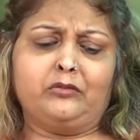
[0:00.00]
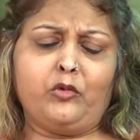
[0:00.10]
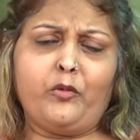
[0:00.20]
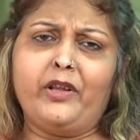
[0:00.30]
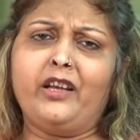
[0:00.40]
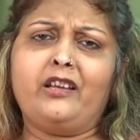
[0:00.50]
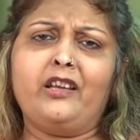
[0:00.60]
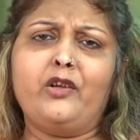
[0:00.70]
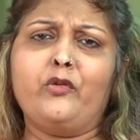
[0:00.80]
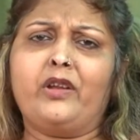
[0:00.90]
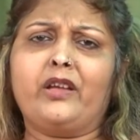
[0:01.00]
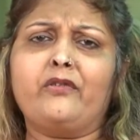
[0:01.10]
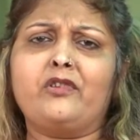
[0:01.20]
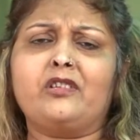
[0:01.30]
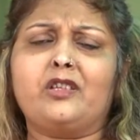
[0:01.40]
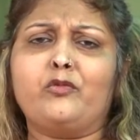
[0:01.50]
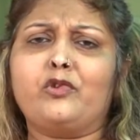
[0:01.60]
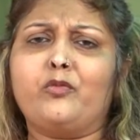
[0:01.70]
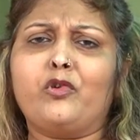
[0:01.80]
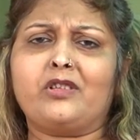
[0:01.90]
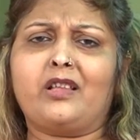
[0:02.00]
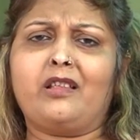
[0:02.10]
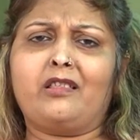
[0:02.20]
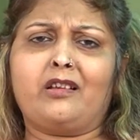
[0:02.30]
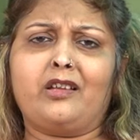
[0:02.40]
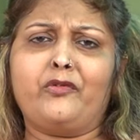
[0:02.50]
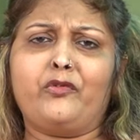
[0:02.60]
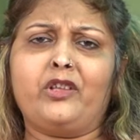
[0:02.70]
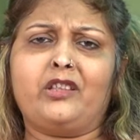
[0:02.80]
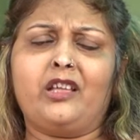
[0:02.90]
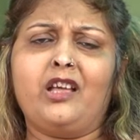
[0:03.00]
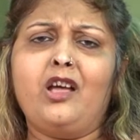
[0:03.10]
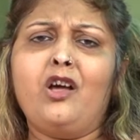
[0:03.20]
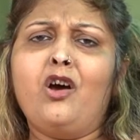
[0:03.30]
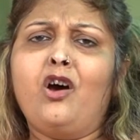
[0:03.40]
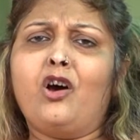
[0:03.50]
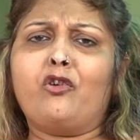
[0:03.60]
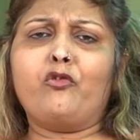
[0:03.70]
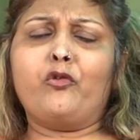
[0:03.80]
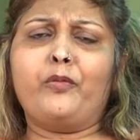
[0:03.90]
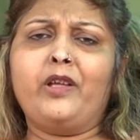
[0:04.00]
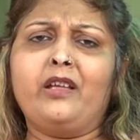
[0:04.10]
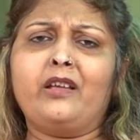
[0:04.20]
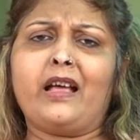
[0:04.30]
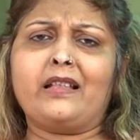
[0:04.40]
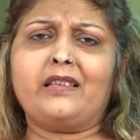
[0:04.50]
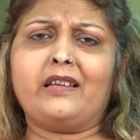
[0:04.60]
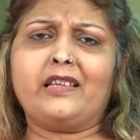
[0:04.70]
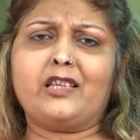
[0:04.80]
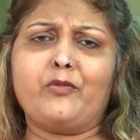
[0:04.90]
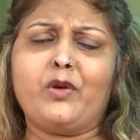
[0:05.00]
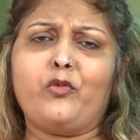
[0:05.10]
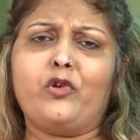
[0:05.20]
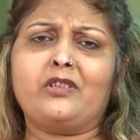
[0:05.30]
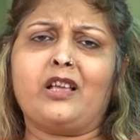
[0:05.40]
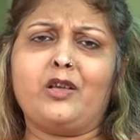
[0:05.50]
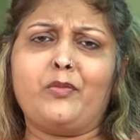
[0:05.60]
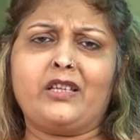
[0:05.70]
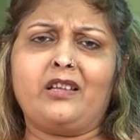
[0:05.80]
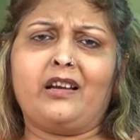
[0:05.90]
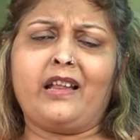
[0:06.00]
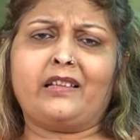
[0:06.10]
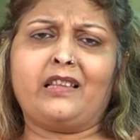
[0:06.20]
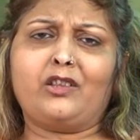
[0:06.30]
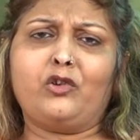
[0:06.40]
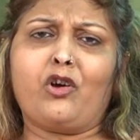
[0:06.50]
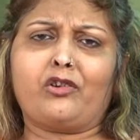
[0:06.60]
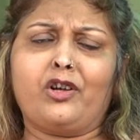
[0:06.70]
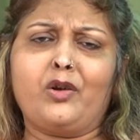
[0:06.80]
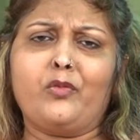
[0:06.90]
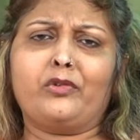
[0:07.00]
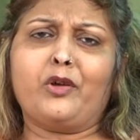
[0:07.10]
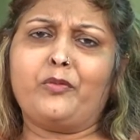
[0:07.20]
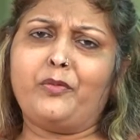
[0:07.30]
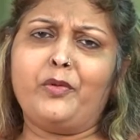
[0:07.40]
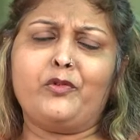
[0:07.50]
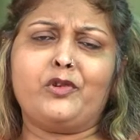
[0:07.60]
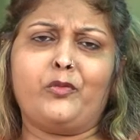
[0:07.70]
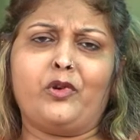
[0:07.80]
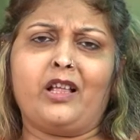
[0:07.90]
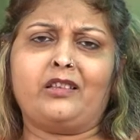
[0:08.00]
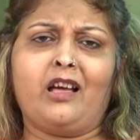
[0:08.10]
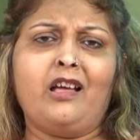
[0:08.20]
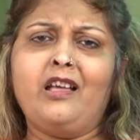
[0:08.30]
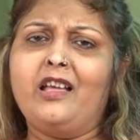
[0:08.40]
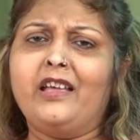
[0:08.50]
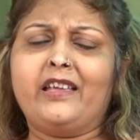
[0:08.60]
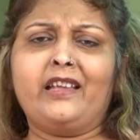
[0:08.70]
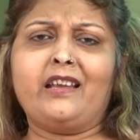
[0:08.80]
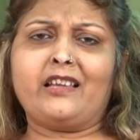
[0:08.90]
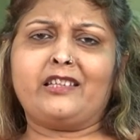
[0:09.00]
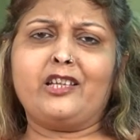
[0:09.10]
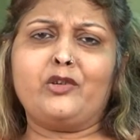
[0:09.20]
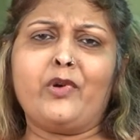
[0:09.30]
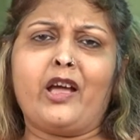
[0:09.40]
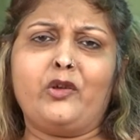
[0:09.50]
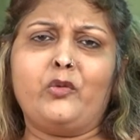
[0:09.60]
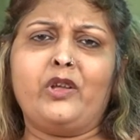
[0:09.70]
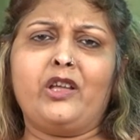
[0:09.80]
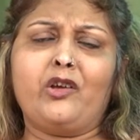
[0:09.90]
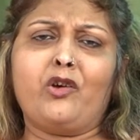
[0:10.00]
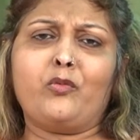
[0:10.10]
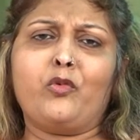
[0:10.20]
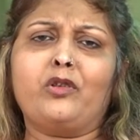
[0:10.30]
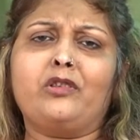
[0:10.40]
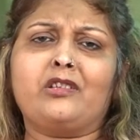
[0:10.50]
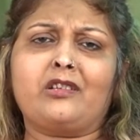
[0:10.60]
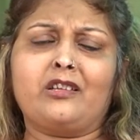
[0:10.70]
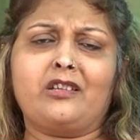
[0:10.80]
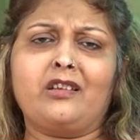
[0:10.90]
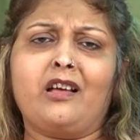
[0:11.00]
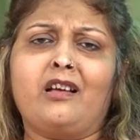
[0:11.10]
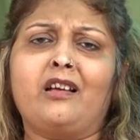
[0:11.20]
मोबिलिटी नहीं होने की वजह से मुझे बहुत ज़्यादा तकलीफ़ हुई थी और वो भी कैंसर के समय बहुत ज़्यादा मेजर अटैक था तो डॉक्टर ने तभी भी मुझे बोला था कि लास्ट स्टेज में आई हुई है और बहुत इसका जीना